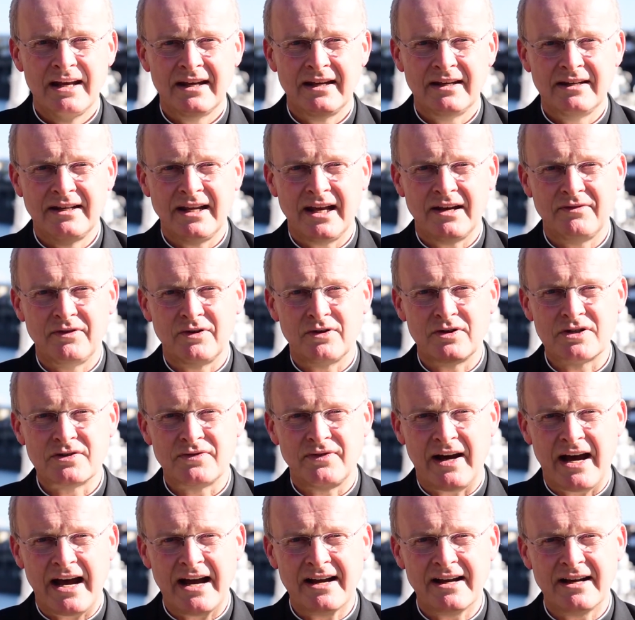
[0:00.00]
in der wir uns
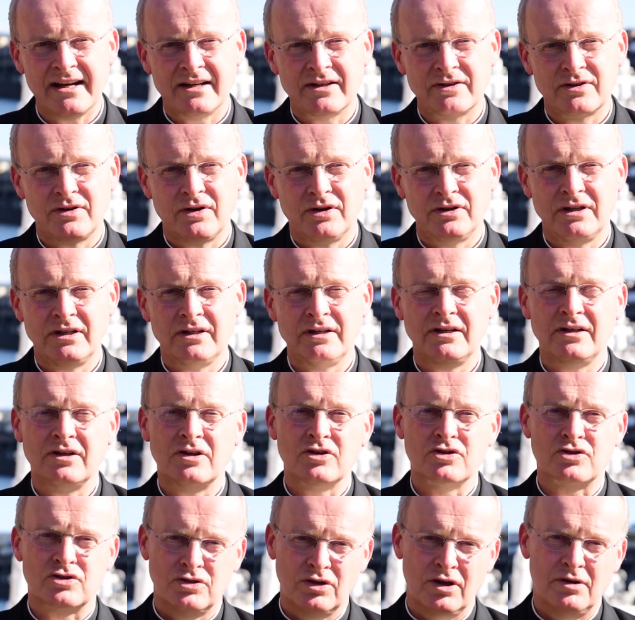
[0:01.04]
verankern können in
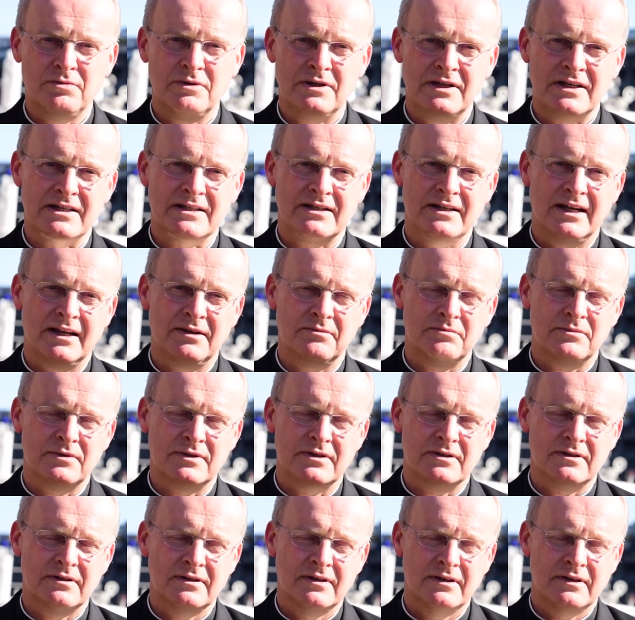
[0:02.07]
den Stürmen des
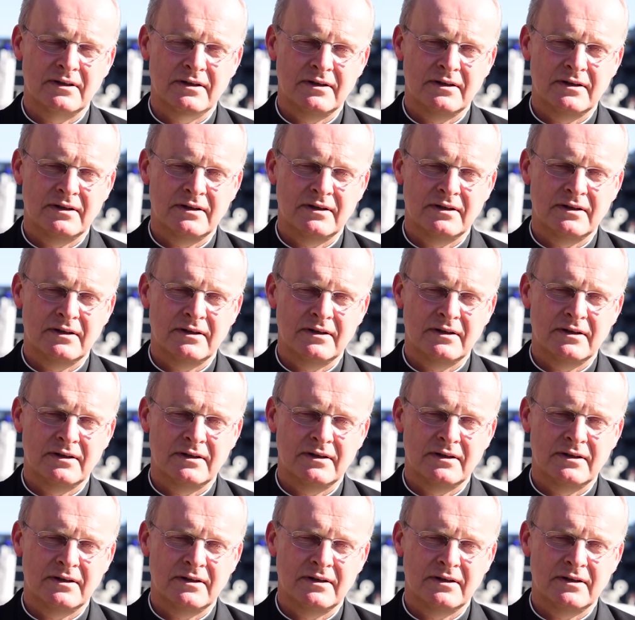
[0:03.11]
Lebens.